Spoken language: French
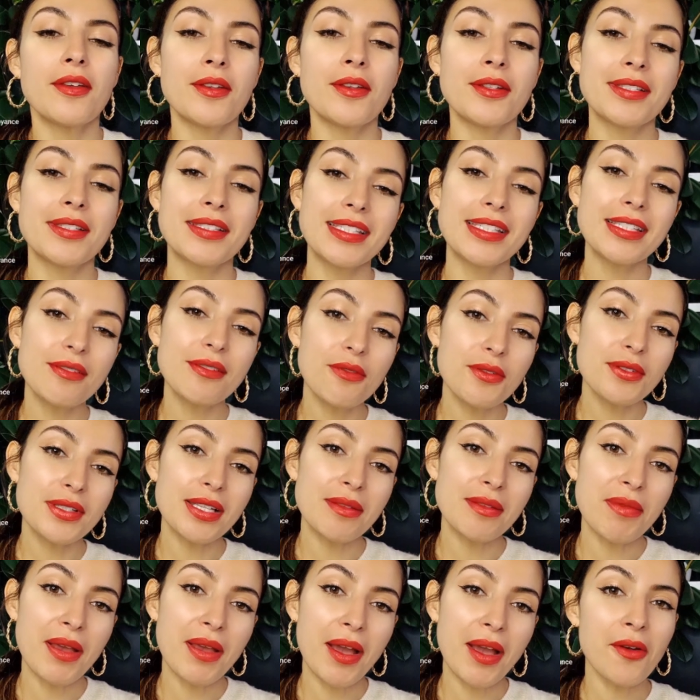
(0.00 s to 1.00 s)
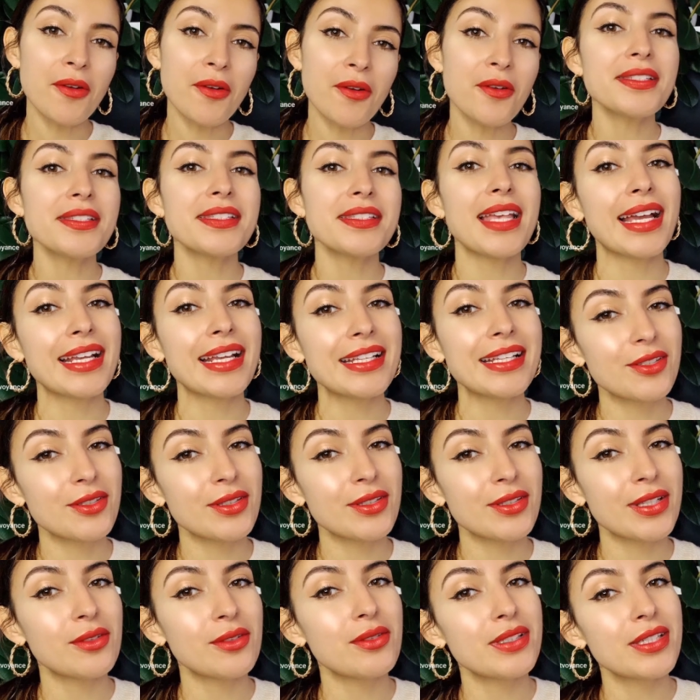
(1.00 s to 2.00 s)
euh, si vous êtes parent, ça risque
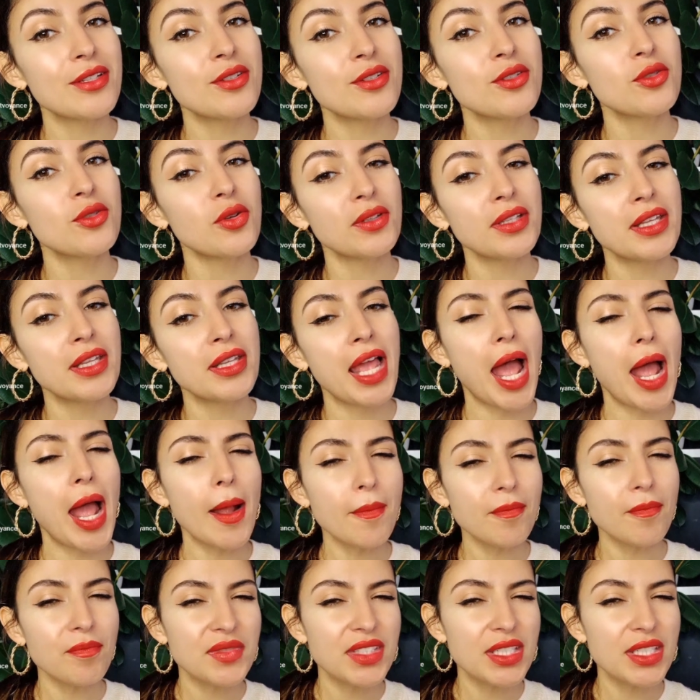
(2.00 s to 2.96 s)
d'être aussi une journée un